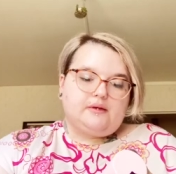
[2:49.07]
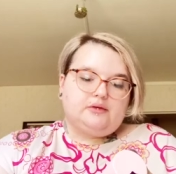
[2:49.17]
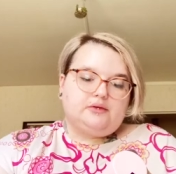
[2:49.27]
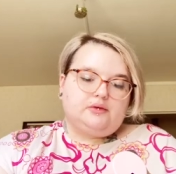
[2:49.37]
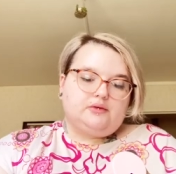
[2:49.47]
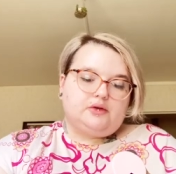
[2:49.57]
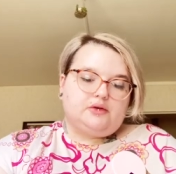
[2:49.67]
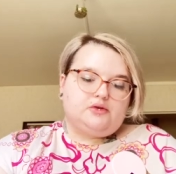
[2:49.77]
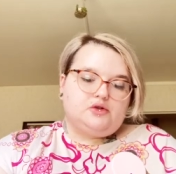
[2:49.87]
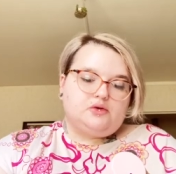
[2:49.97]
Donc,
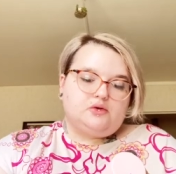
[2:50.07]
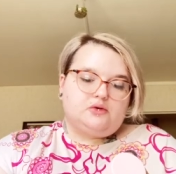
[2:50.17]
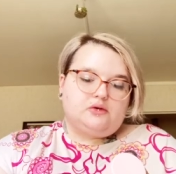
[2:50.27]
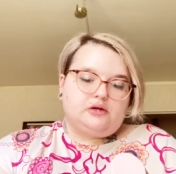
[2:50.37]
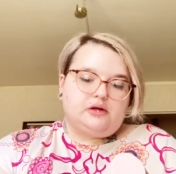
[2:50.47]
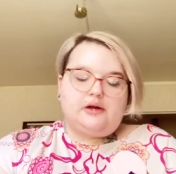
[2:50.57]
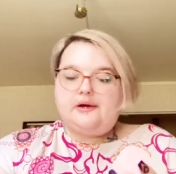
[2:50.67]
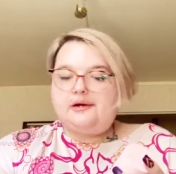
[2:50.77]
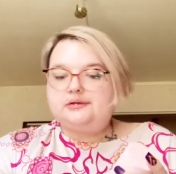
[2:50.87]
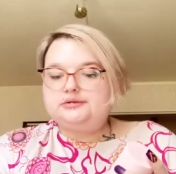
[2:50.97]
du coup,
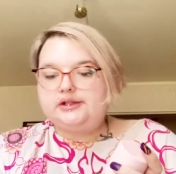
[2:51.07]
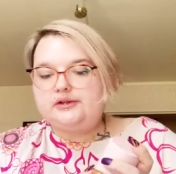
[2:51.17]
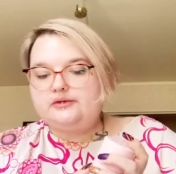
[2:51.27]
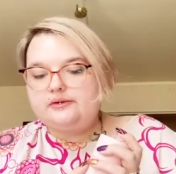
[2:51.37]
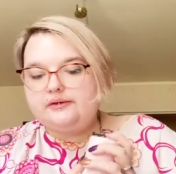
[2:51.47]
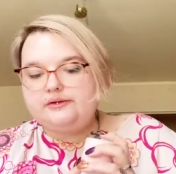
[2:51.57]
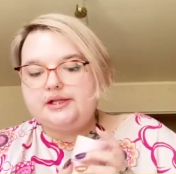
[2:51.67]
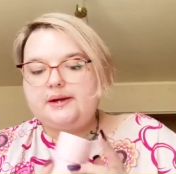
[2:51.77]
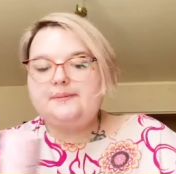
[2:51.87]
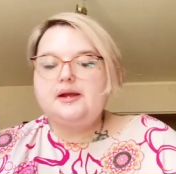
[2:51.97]
euh, qu'est-ce que je voulais vous
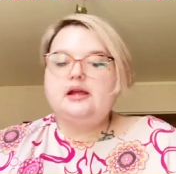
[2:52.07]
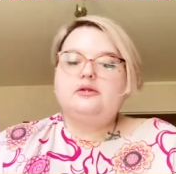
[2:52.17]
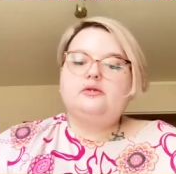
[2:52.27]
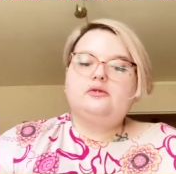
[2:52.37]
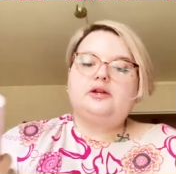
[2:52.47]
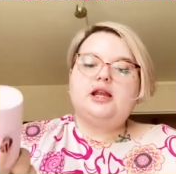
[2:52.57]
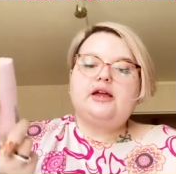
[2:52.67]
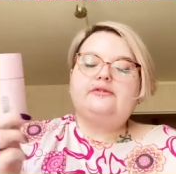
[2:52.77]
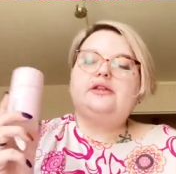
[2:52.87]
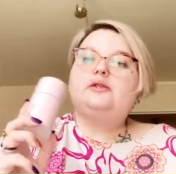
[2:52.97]
dire Donc,
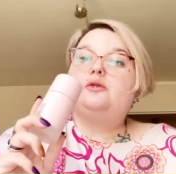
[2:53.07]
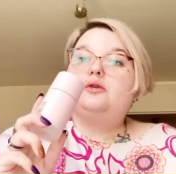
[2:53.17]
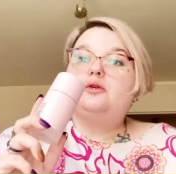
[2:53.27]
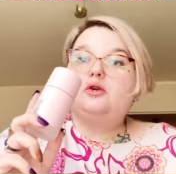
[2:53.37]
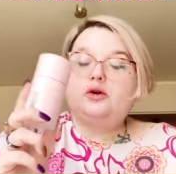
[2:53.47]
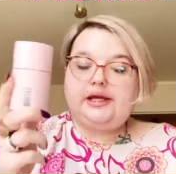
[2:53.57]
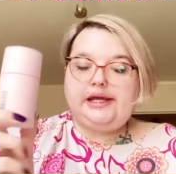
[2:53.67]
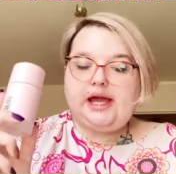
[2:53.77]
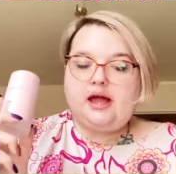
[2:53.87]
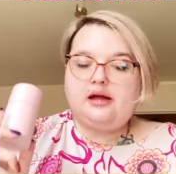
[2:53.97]
la vie de
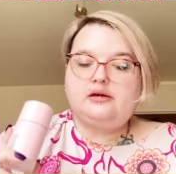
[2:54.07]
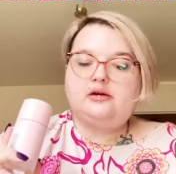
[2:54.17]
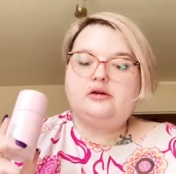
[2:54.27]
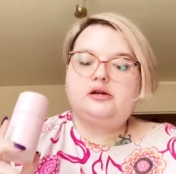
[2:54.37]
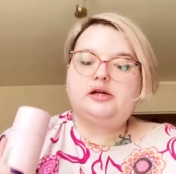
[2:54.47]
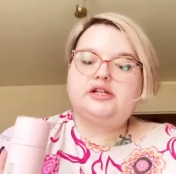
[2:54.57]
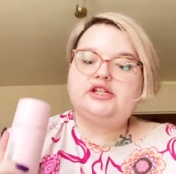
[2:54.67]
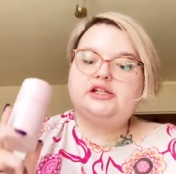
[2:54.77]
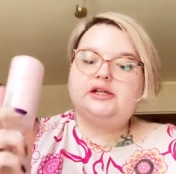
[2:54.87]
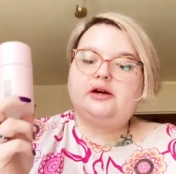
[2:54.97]
Gloria en
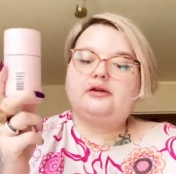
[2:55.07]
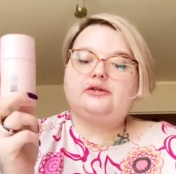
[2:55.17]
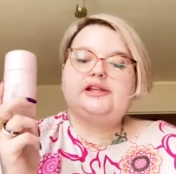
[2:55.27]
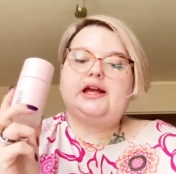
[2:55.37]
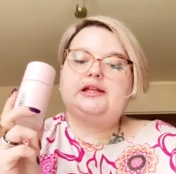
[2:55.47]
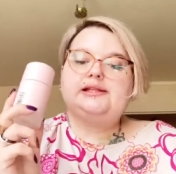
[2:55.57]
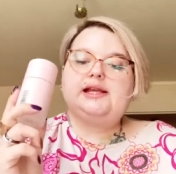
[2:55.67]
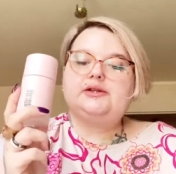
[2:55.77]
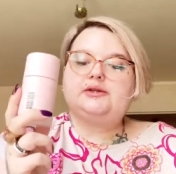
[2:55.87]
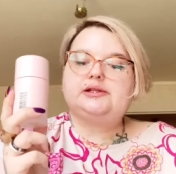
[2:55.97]
régénérant, ça
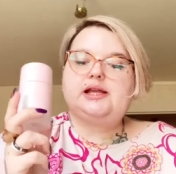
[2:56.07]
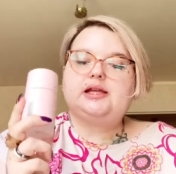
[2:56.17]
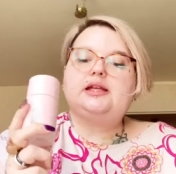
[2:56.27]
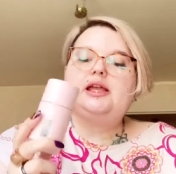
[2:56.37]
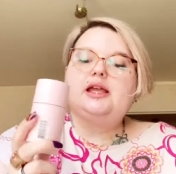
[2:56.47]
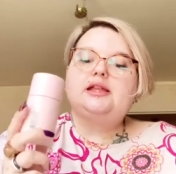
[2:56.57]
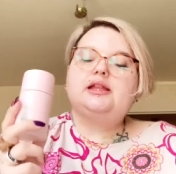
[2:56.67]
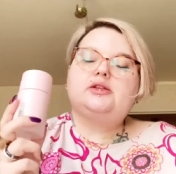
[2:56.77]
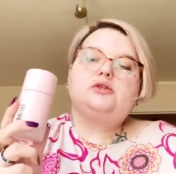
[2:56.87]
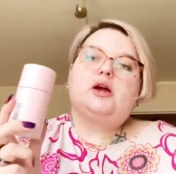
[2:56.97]
5 sur 5,
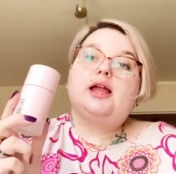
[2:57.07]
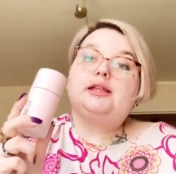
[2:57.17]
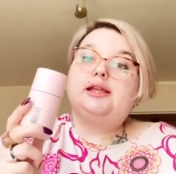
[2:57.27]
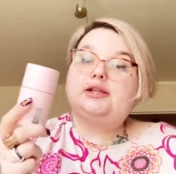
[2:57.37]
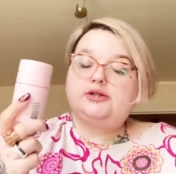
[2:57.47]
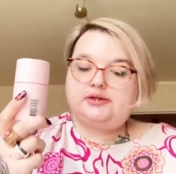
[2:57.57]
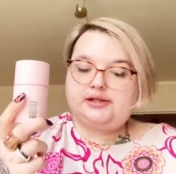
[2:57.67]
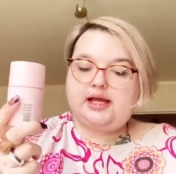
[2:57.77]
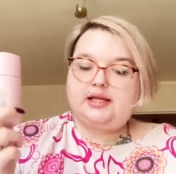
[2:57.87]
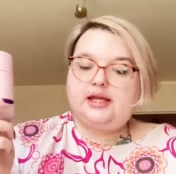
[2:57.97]
naturel 4 sur
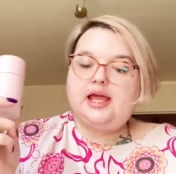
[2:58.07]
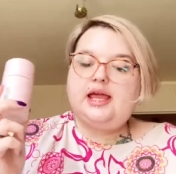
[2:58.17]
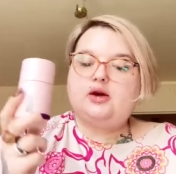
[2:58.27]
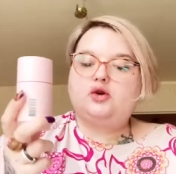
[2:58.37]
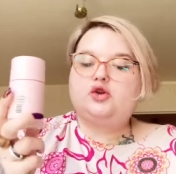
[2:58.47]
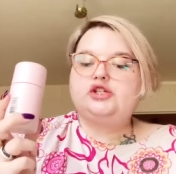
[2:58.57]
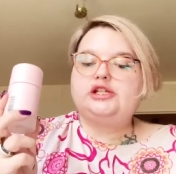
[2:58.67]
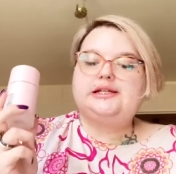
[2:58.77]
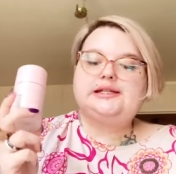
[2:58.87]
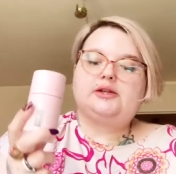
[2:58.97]
5,
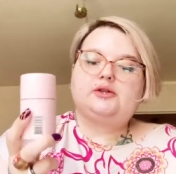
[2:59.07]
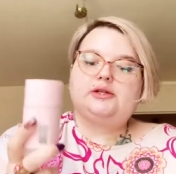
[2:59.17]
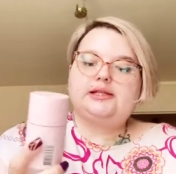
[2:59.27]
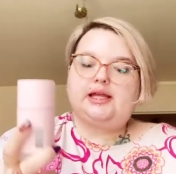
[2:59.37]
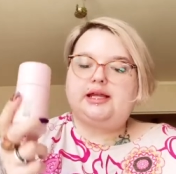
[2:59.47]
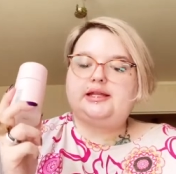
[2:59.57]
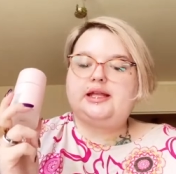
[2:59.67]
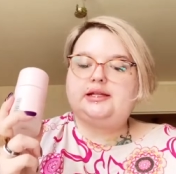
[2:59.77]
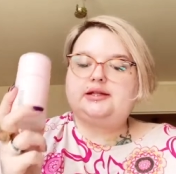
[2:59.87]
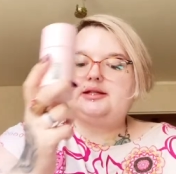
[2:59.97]
écologique 5 sur 5 et
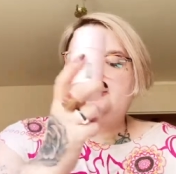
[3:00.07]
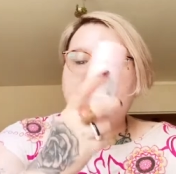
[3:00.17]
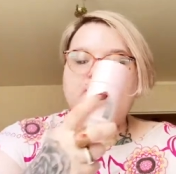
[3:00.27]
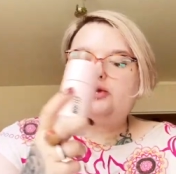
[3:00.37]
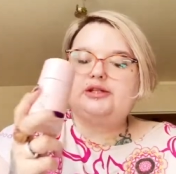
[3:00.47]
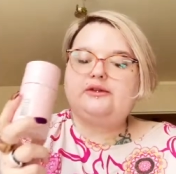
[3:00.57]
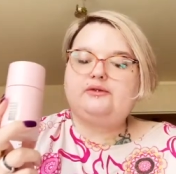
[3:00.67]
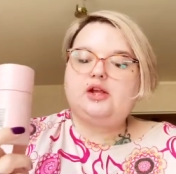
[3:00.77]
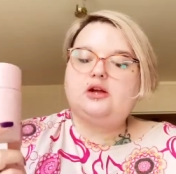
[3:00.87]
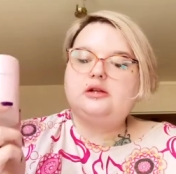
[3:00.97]

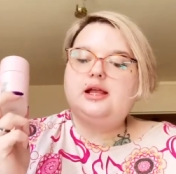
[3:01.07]
détoxifiant